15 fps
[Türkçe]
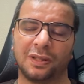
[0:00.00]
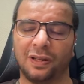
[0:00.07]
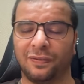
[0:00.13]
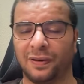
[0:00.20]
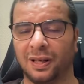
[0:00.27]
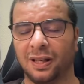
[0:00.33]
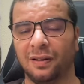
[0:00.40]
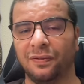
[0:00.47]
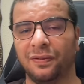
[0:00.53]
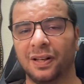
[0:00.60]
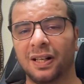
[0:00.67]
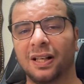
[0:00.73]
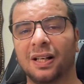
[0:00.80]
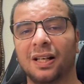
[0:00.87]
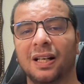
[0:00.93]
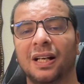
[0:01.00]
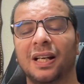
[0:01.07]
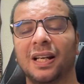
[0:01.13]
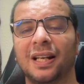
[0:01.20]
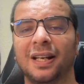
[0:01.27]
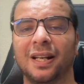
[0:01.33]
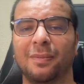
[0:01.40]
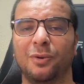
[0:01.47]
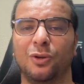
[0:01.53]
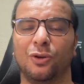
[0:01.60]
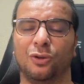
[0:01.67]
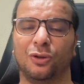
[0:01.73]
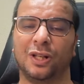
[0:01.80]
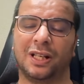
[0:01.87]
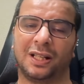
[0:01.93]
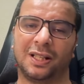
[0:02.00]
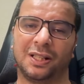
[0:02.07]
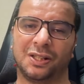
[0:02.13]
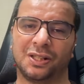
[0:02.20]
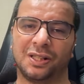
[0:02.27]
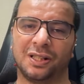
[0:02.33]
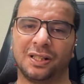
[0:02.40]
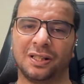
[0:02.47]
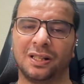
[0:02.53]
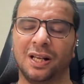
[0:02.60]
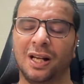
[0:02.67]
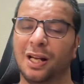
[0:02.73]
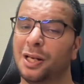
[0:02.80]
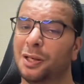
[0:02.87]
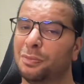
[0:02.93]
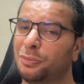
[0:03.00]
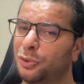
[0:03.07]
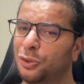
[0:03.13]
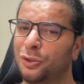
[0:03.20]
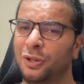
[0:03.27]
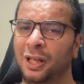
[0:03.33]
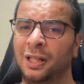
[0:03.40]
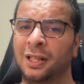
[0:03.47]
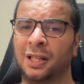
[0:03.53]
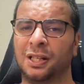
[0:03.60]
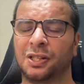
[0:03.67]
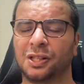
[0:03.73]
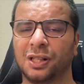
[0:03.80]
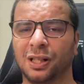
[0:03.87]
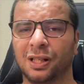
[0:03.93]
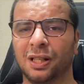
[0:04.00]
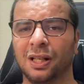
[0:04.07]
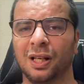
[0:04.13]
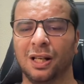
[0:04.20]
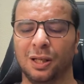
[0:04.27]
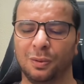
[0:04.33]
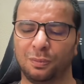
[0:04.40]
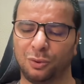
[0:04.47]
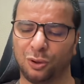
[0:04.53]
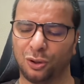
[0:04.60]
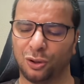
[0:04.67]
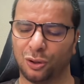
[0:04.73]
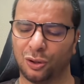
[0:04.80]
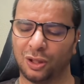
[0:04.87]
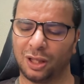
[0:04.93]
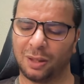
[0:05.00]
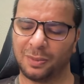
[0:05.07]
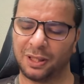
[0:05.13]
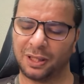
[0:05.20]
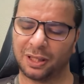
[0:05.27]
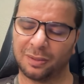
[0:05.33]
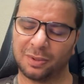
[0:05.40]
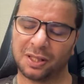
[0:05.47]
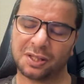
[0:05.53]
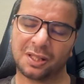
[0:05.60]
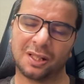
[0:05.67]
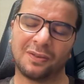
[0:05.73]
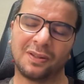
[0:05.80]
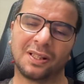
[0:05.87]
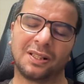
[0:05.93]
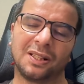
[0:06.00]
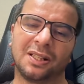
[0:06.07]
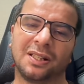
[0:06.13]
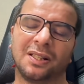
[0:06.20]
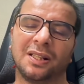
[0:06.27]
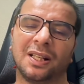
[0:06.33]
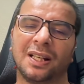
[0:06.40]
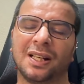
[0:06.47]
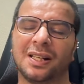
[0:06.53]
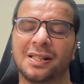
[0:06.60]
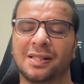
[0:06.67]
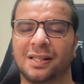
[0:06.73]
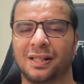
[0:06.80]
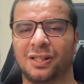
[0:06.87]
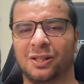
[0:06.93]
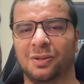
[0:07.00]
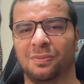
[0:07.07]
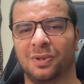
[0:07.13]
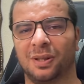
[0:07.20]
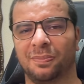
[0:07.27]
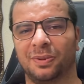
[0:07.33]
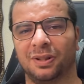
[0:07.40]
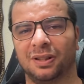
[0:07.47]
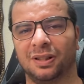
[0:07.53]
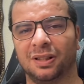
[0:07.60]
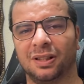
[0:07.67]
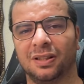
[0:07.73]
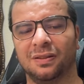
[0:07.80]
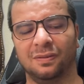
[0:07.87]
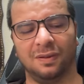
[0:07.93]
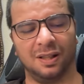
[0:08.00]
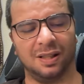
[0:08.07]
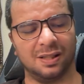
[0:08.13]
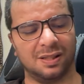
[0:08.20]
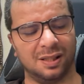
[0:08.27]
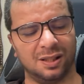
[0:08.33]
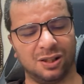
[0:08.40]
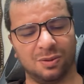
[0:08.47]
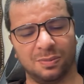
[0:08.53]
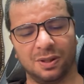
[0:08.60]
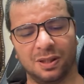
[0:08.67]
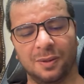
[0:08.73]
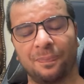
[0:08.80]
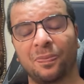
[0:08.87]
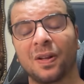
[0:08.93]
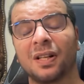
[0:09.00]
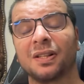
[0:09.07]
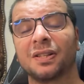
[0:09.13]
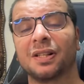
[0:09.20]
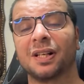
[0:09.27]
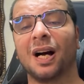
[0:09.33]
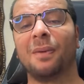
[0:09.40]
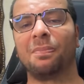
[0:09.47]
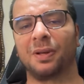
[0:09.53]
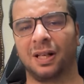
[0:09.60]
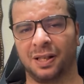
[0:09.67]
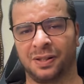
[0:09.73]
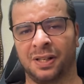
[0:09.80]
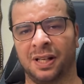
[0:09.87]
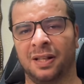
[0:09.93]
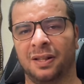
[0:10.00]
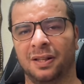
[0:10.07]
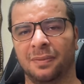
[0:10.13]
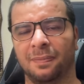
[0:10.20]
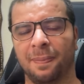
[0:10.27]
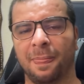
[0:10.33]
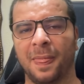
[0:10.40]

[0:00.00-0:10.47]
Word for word: Refaha, feraha eremiyordu arkadaşlar. Bugün ne değişti? Bugün Amerika Birleşik Devletleri'nde seçim yapıldı ve seçimi Trump kazandı.